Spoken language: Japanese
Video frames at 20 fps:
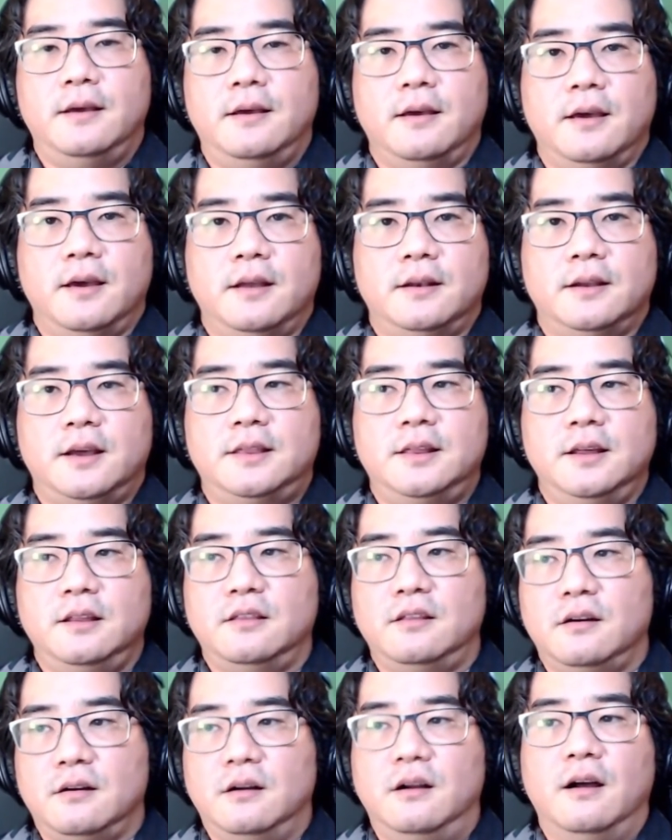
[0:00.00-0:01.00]
例え
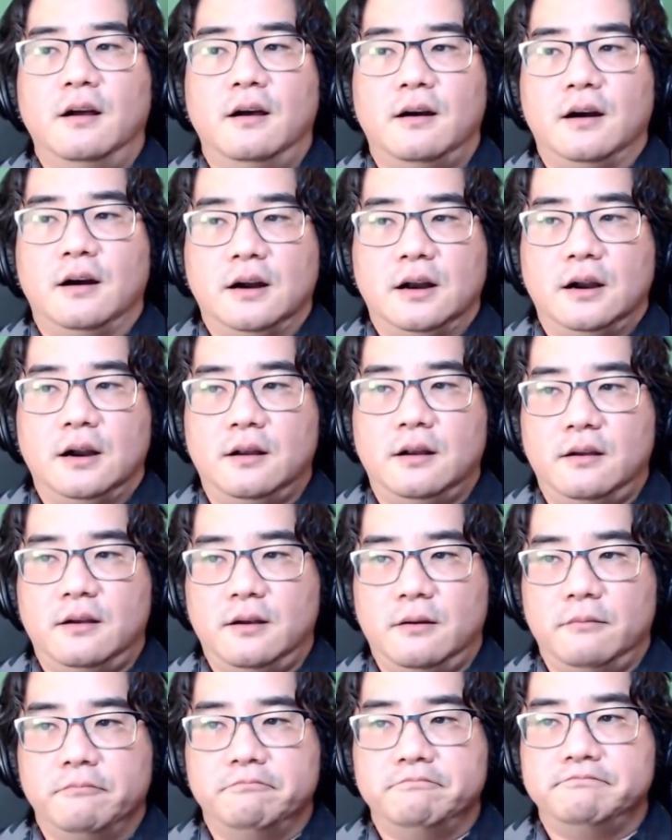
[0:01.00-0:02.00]

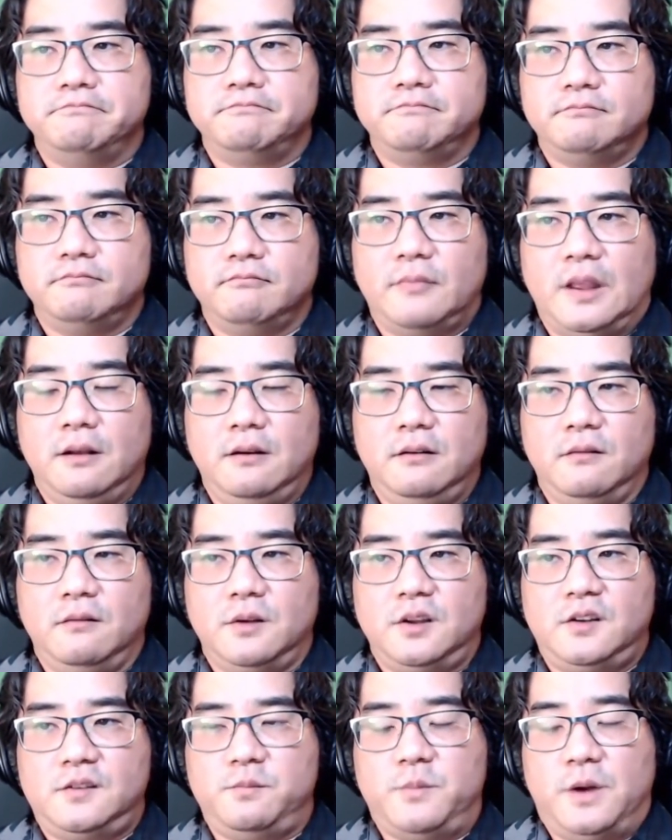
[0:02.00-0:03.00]
ばもし、
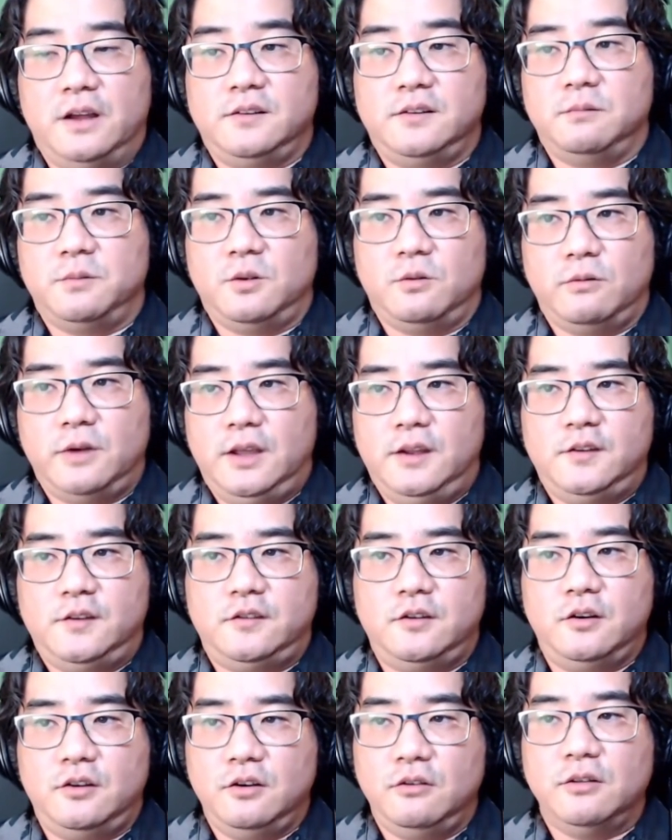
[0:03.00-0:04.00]
えー、あ
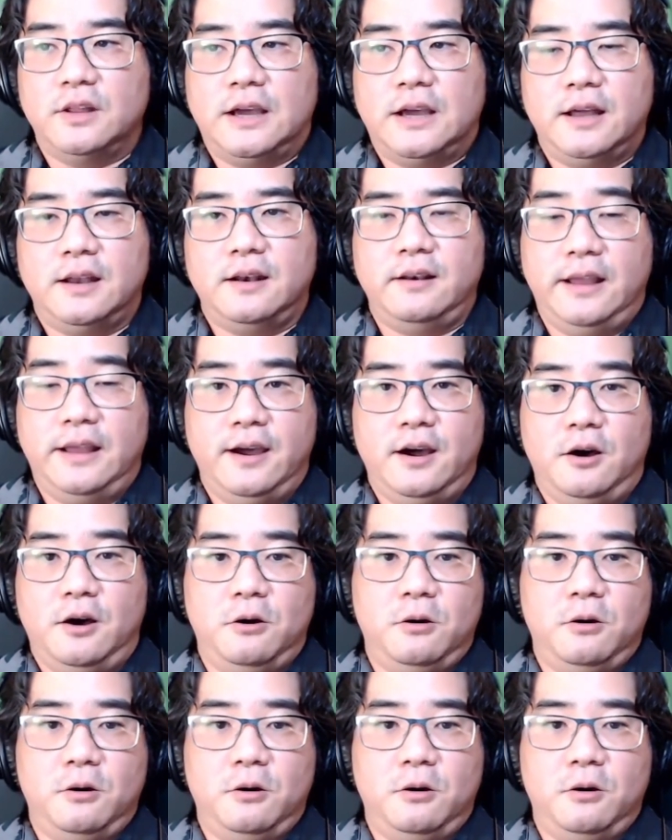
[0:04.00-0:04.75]
る人が